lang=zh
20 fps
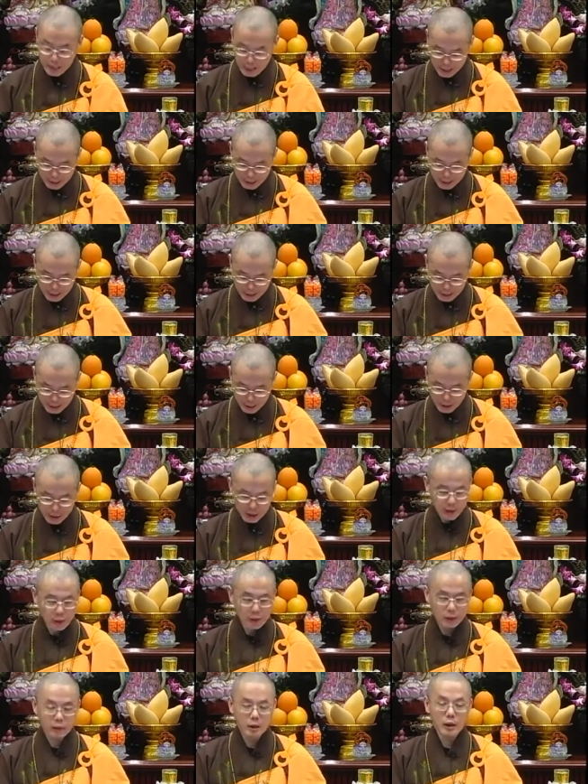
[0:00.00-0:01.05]
也呢
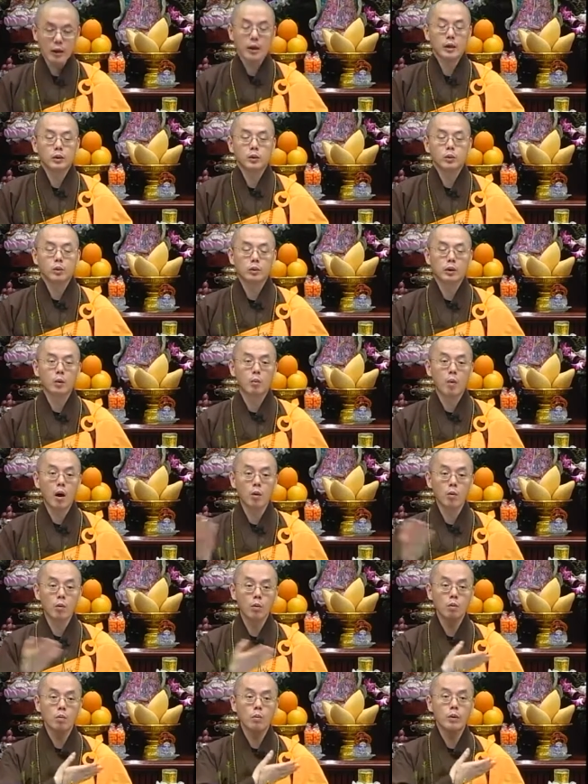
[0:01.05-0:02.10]
跟很多的王
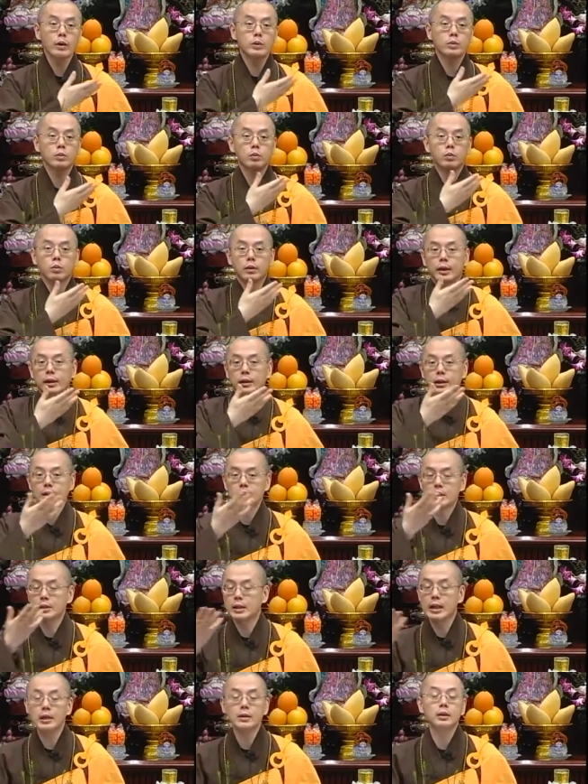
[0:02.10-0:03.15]
公贵族跟很
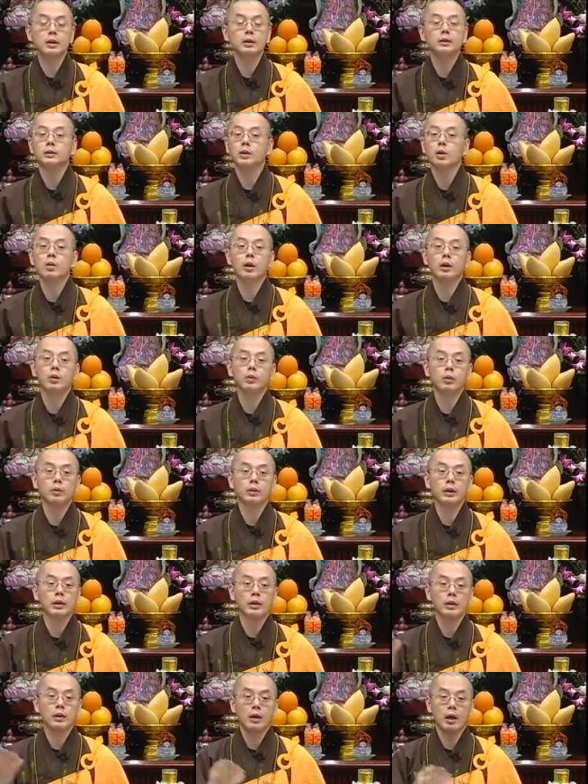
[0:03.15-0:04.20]
商人都很多
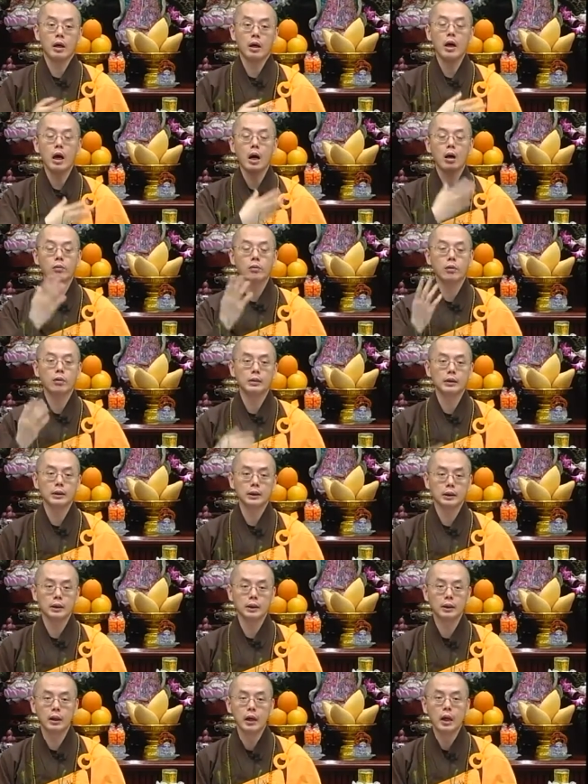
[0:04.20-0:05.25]
的很好友
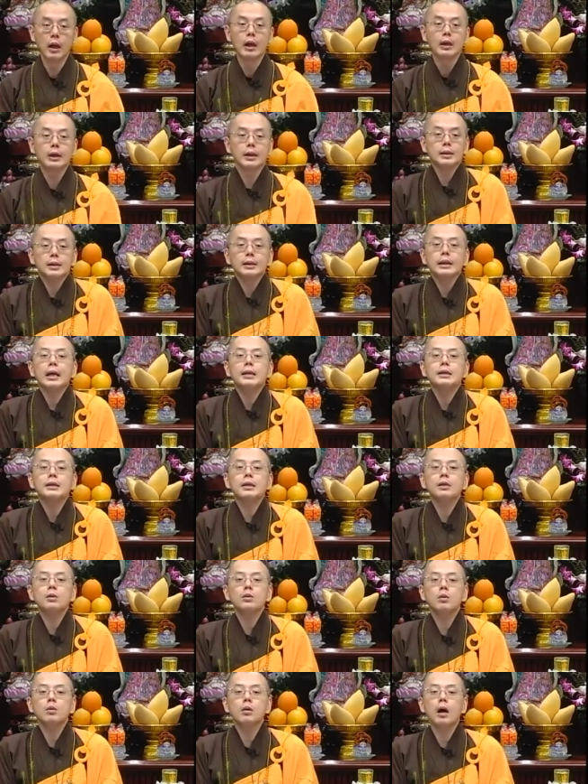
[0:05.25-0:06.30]
谊。可是他
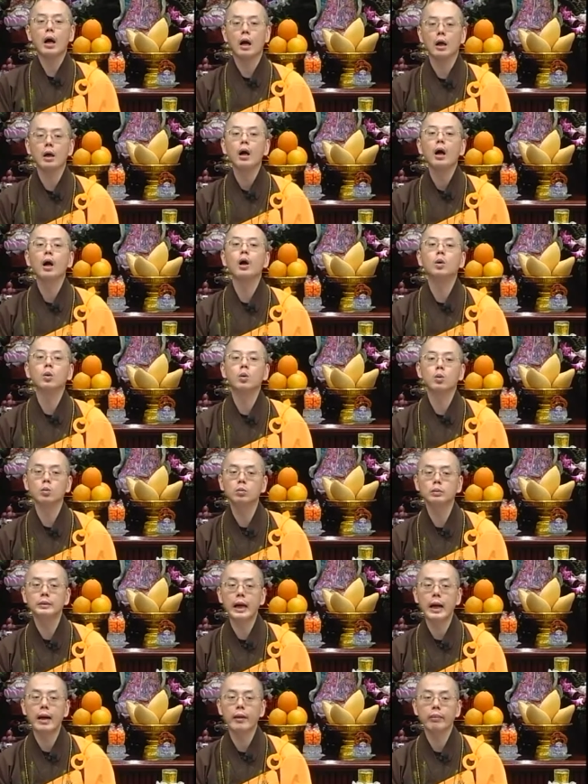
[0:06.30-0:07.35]
心中啊很孤
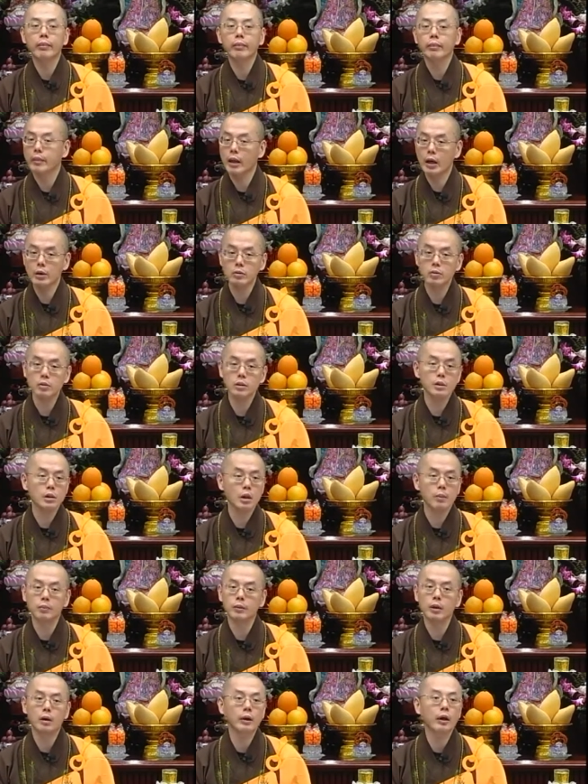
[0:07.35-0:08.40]
单，他就是找
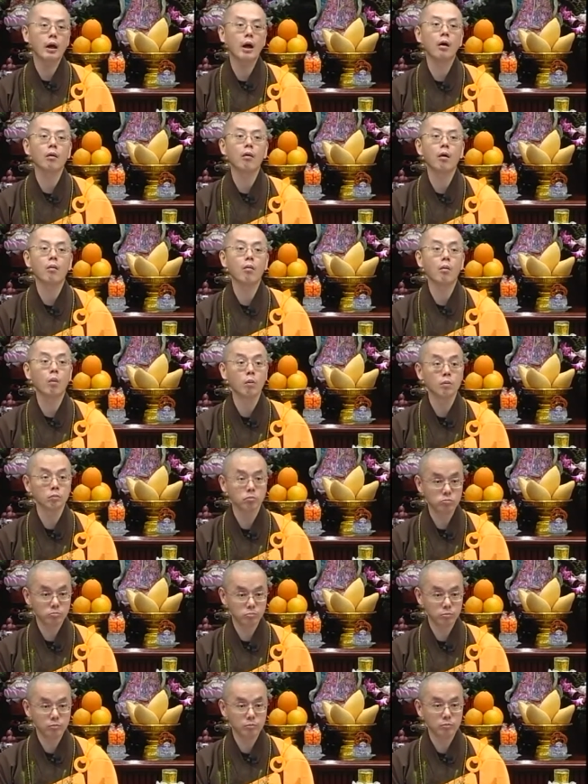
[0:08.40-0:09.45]
不到一个好老公。
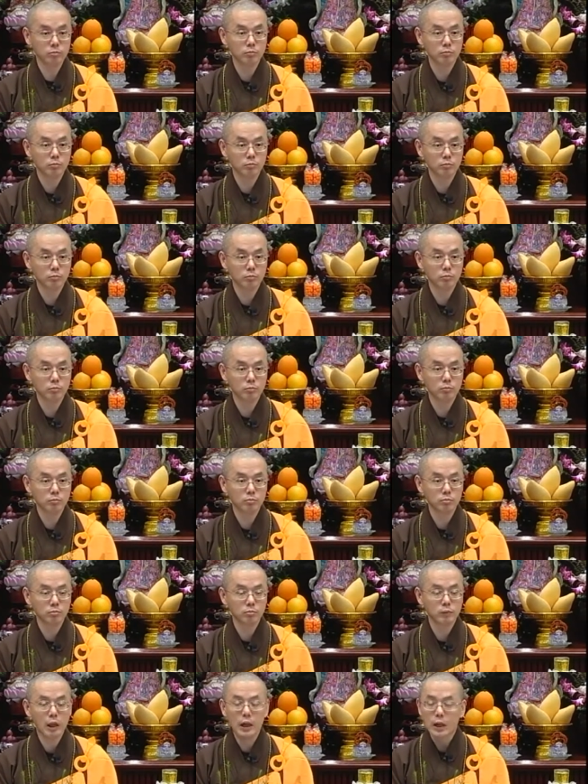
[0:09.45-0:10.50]

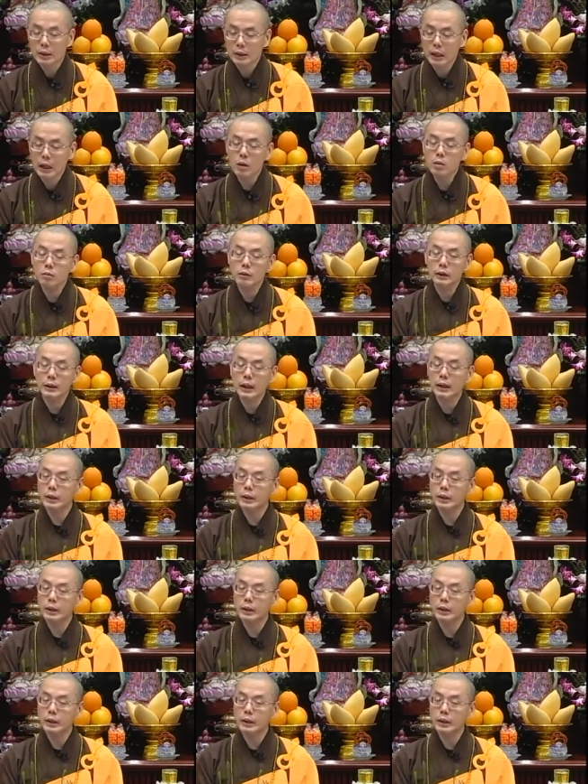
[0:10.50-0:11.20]
然后呢，他